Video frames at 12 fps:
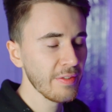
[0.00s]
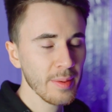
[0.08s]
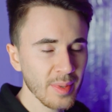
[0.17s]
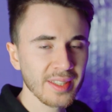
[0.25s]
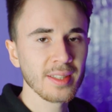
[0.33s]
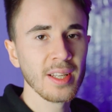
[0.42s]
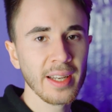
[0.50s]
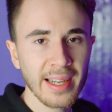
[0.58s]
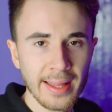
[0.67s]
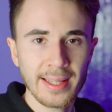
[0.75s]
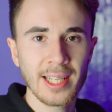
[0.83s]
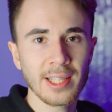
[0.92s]
Две мясные
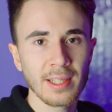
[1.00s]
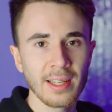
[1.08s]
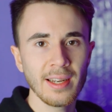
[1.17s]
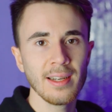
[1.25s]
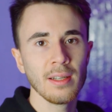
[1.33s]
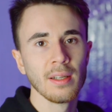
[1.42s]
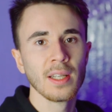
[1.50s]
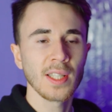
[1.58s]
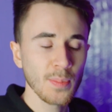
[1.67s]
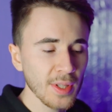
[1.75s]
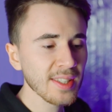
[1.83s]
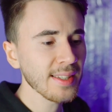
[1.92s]
котлеты гриль,
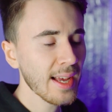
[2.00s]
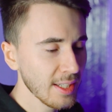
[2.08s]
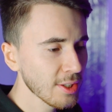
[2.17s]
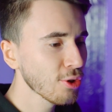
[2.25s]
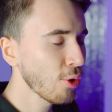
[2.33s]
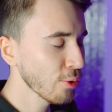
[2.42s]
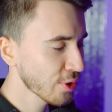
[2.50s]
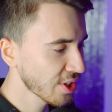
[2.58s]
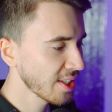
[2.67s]
специальный соус